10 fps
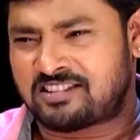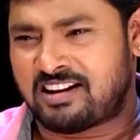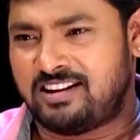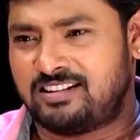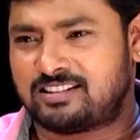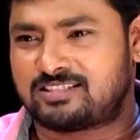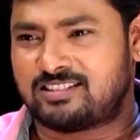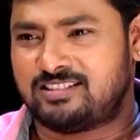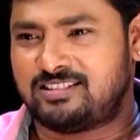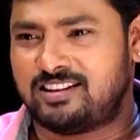స్ట్రైట్గా
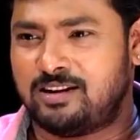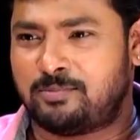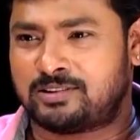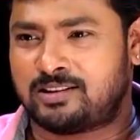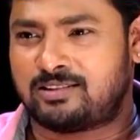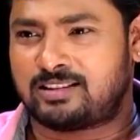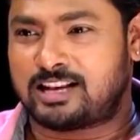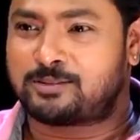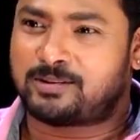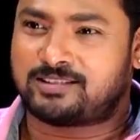సరైన వెళ్ళిపోతూనే ఉంటుంది
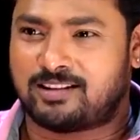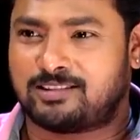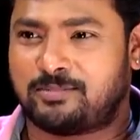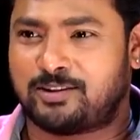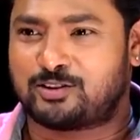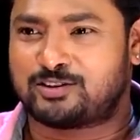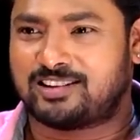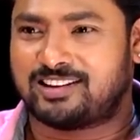ఎక్స్ప్రెస్ అని అందుకే పేరు వచ్చింది